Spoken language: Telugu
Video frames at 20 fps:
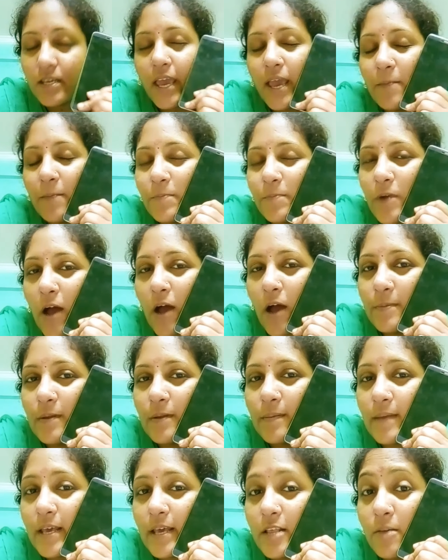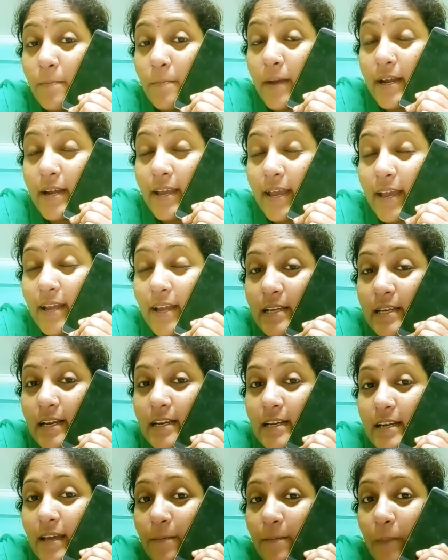ఏం ప్రాబ్లం లేదు బట్
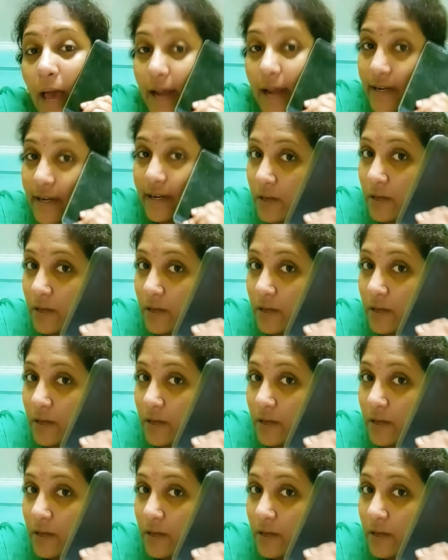ఏంటంటే బ్యాటరీ